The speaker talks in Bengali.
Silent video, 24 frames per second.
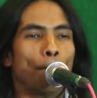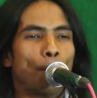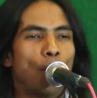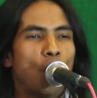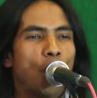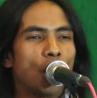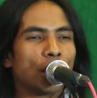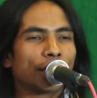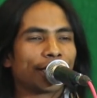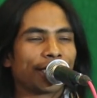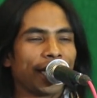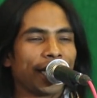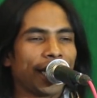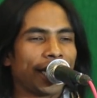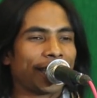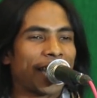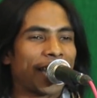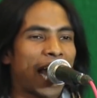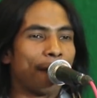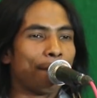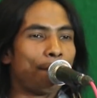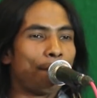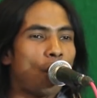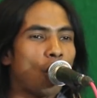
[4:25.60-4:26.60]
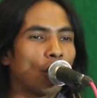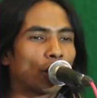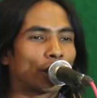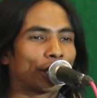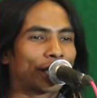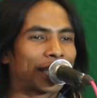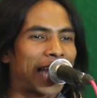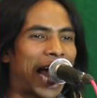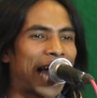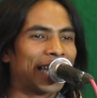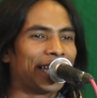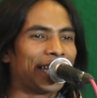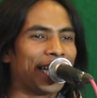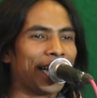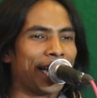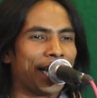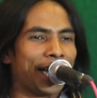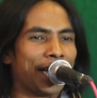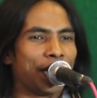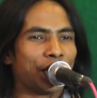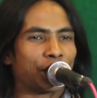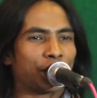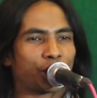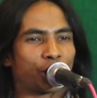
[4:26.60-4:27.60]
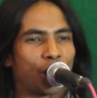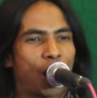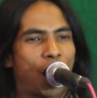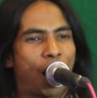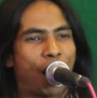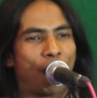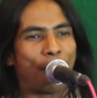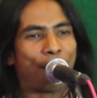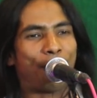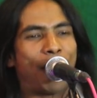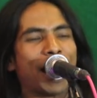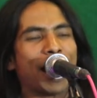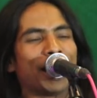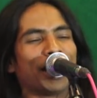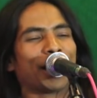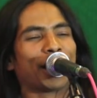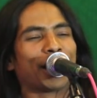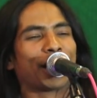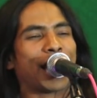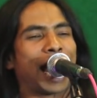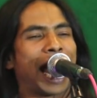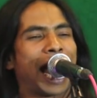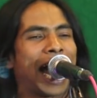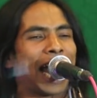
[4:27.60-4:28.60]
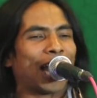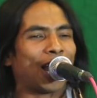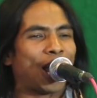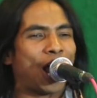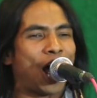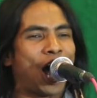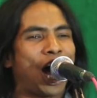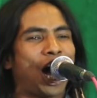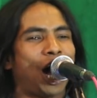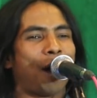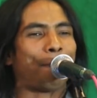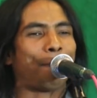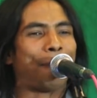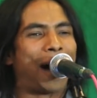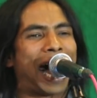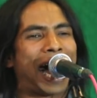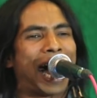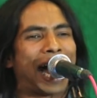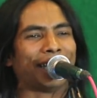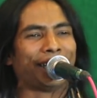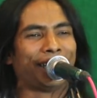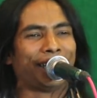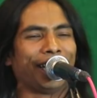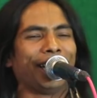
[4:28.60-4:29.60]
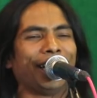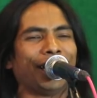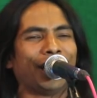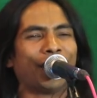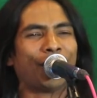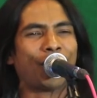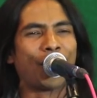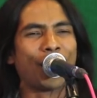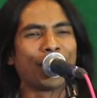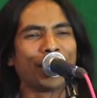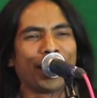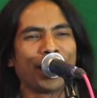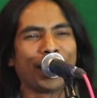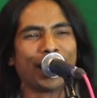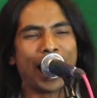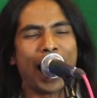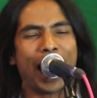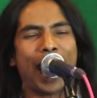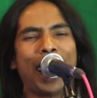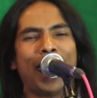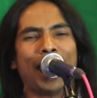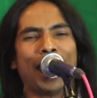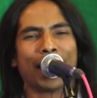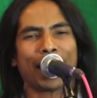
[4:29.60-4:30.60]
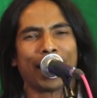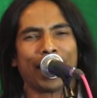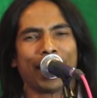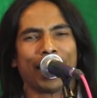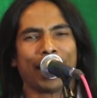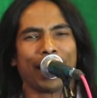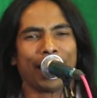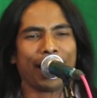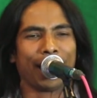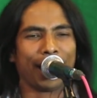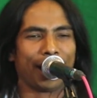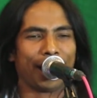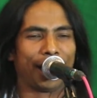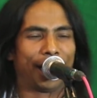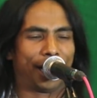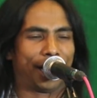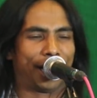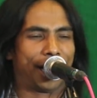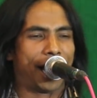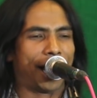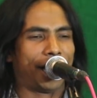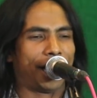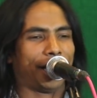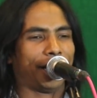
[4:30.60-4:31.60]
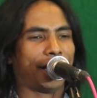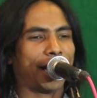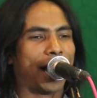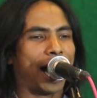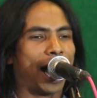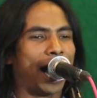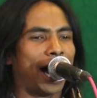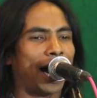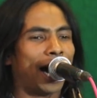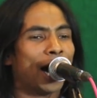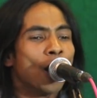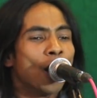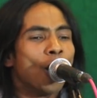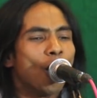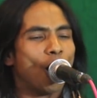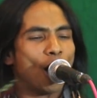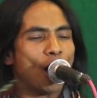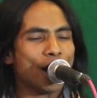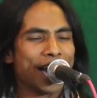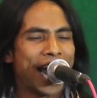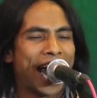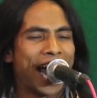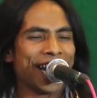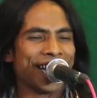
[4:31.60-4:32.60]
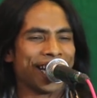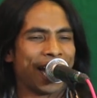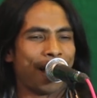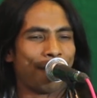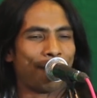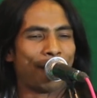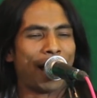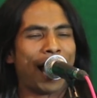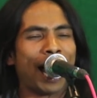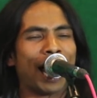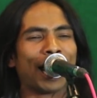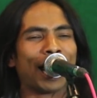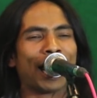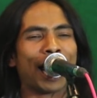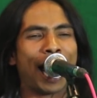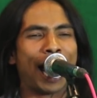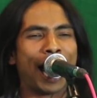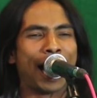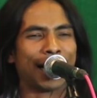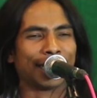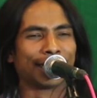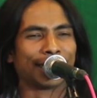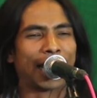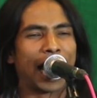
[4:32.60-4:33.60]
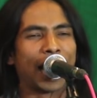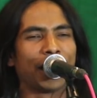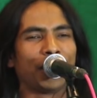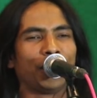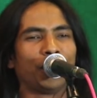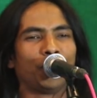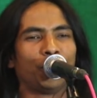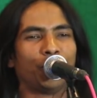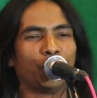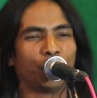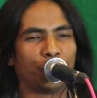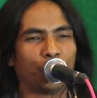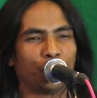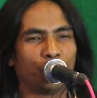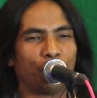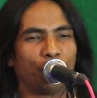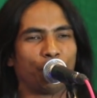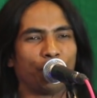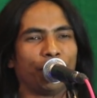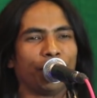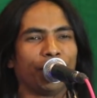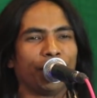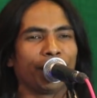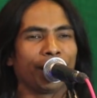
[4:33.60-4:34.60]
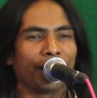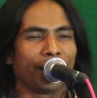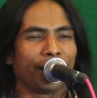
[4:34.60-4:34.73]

মসজিদের মুক্তাদি সবাই গেল বাদি হইয়া রে নাইয়া ও নাইয়া বেলা যাই ডুবি